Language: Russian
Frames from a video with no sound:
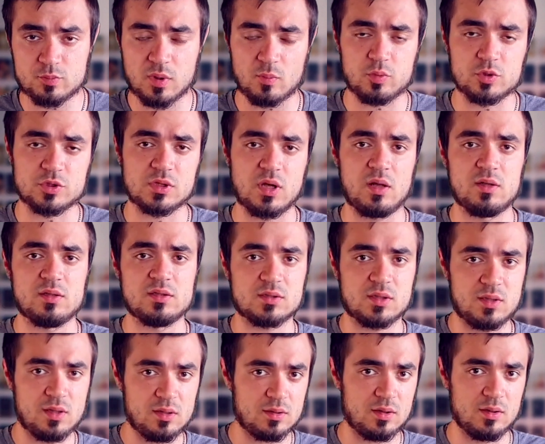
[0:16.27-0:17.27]
пропускать
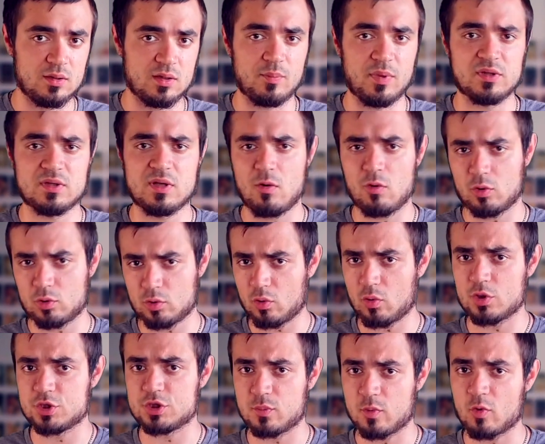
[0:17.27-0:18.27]
скидки на пандау, кто
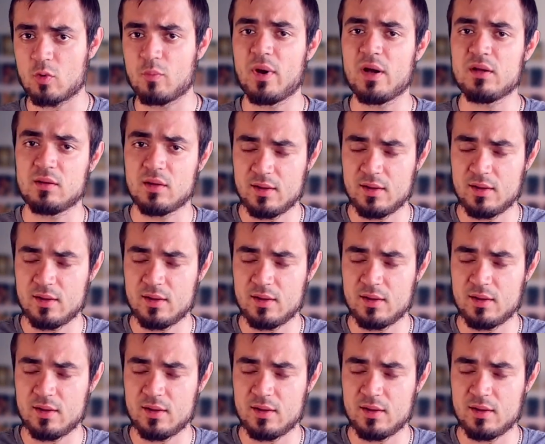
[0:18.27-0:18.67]
хочет покупать,